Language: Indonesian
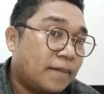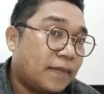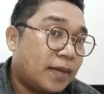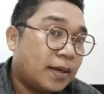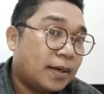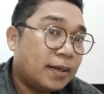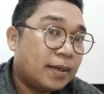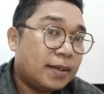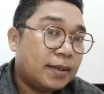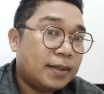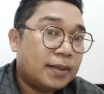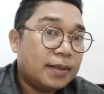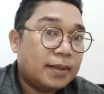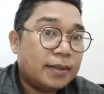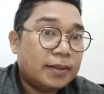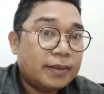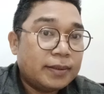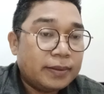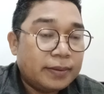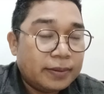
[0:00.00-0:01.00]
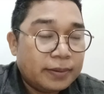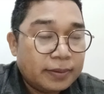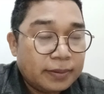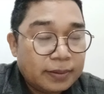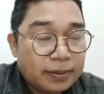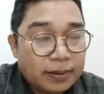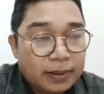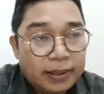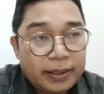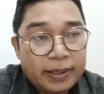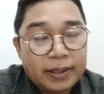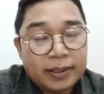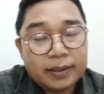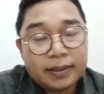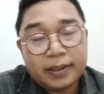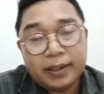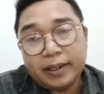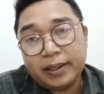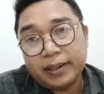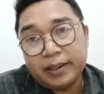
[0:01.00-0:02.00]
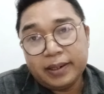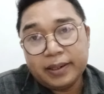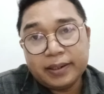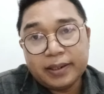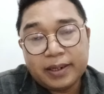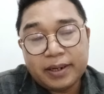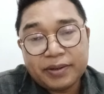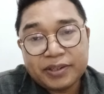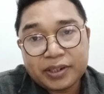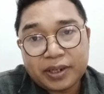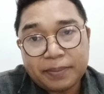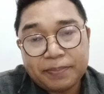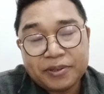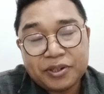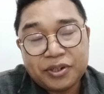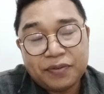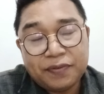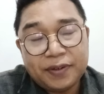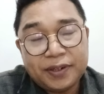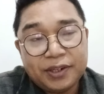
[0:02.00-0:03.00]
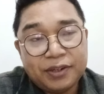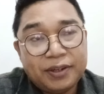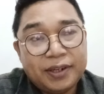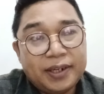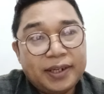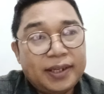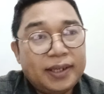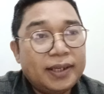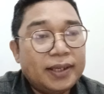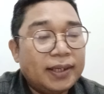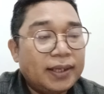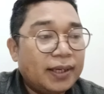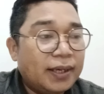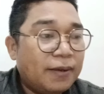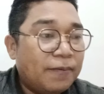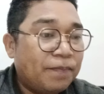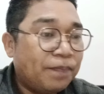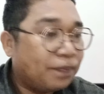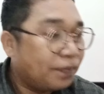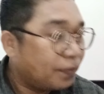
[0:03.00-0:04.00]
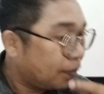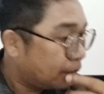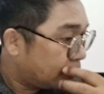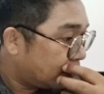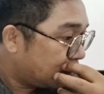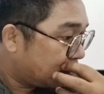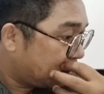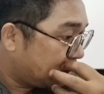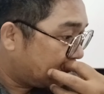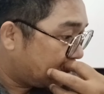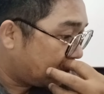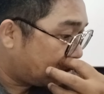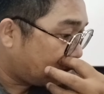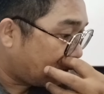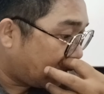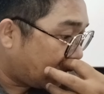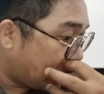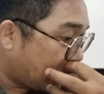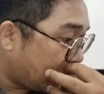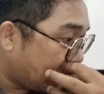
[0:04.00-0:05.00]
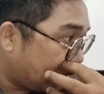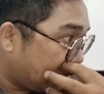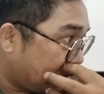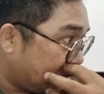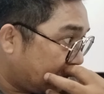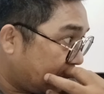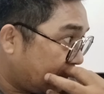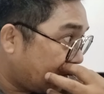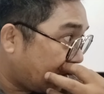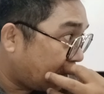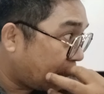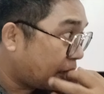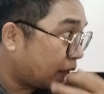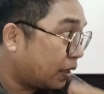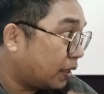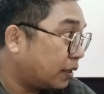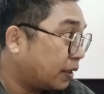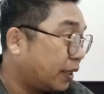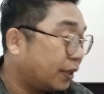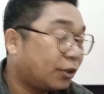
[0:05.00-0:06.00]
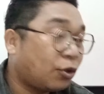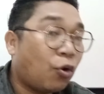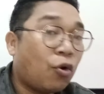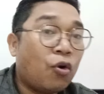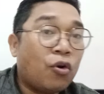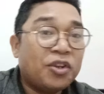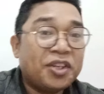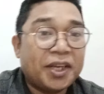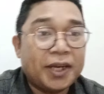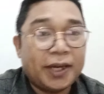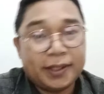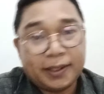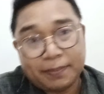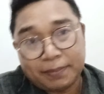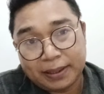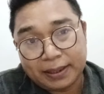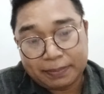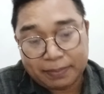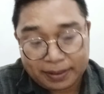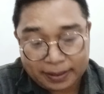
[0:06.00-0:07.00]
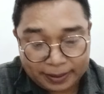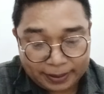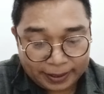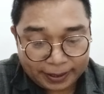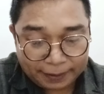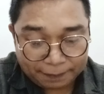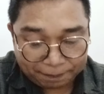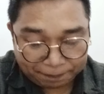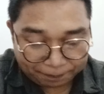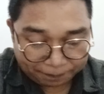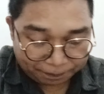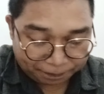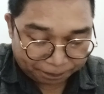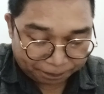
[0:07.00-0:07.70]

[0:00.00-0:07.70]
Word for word: uh, link klik link di deskripsi video ini ya di situ ada nanti diarahkan ke tokonya teman-teman oke